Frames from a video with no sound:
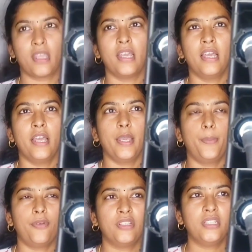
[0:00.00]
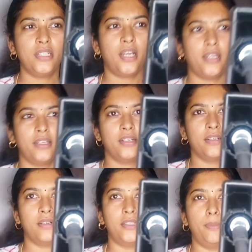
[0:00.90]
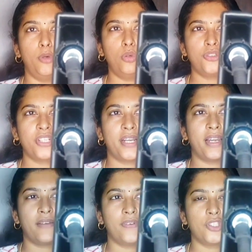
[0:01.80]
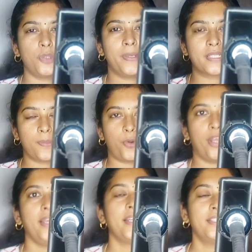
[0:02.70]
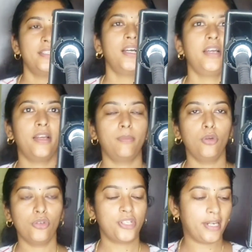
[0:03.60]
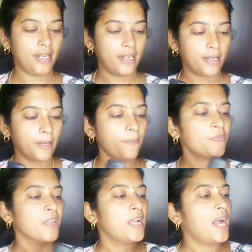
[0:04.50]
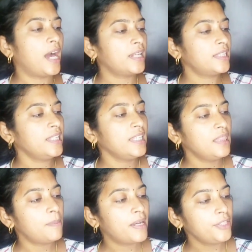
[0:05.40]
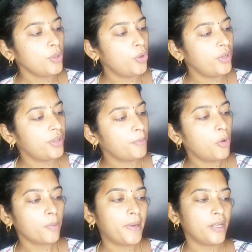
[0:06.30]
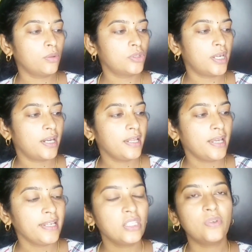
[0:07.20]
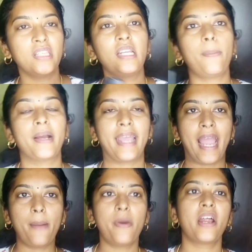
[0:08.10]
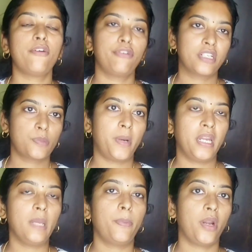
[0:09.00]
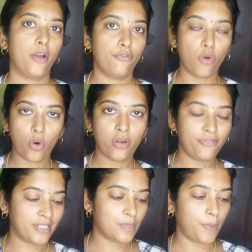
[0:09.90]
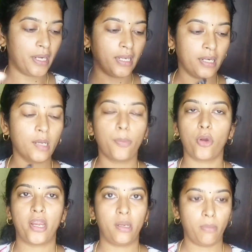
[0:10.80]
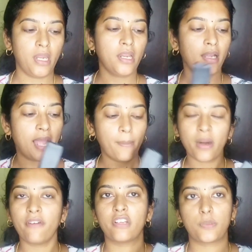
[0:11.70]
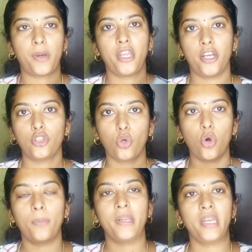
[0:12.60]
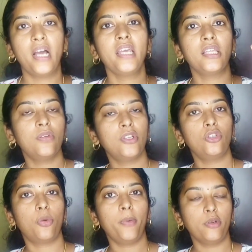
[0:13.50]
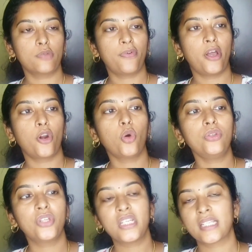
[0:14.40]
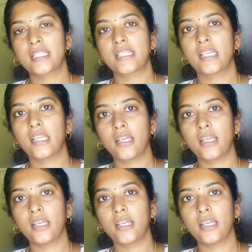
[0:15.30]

இப்போ வந்து நான் அந்த ப்ளூ ஷேடில் வச்சு பேச போகிறேன் இதுதான் ப்ளூ ஷேடில் இருக்குது அடுத்தது இந்த மாதிரி ஒரு ரிமோட் மாதிரி கொடுத்தாங்க இல்லையா இது வந்து நம்ம கேமரா ஃபிக்ஸ் பண்ணி இப்போ நான் ஃபோன் ஃபிக்ஸ் பண்ணி எடுக்க போகிறேன் இன்னுமே கேமரா ஃபிக்ஸ் பண்ணி எடுத்தோம் அப்படின்னா இது வந்து ரொம்ப யூஸ்ஃபுல்லாக இருக்கும் த்ரீ சிக்ஸ்டி டிகிரி